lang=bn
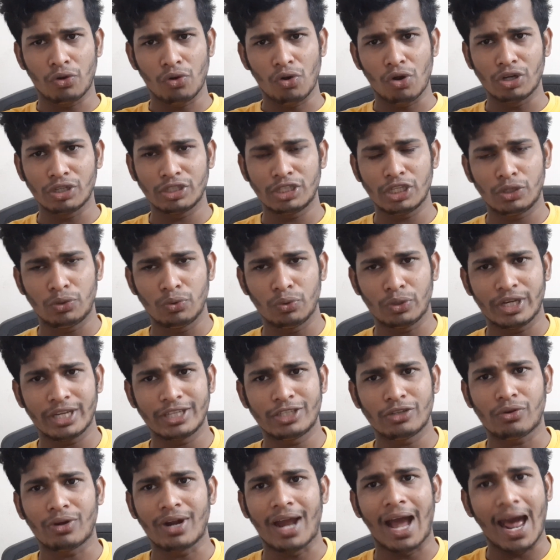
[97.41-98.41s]
রড দিয়ে ঢুকে
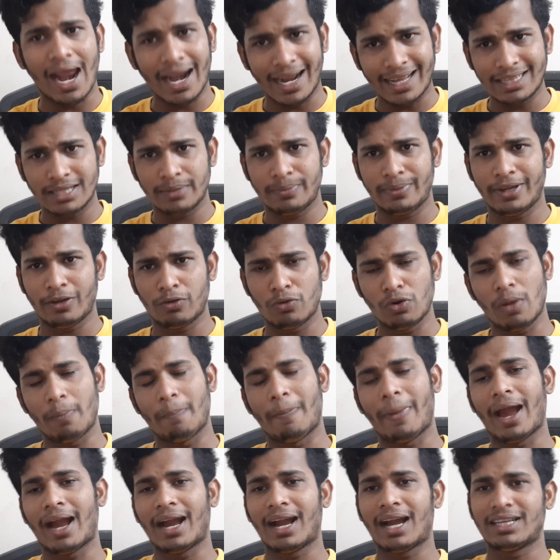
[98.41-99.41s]
যখন আড়া দেবে এগুলো
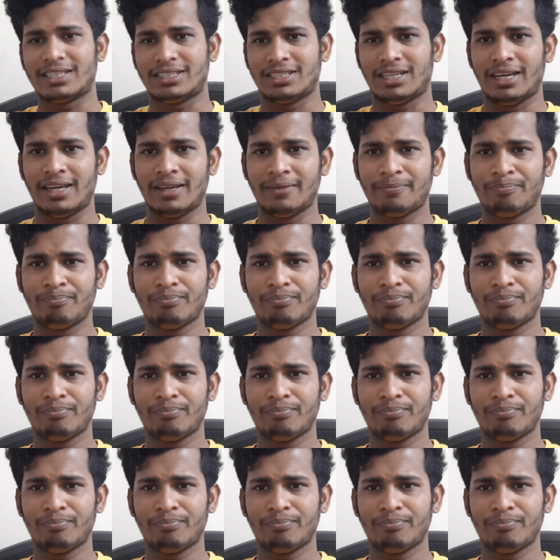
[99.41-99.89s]
ব্যাঙ্গা যায়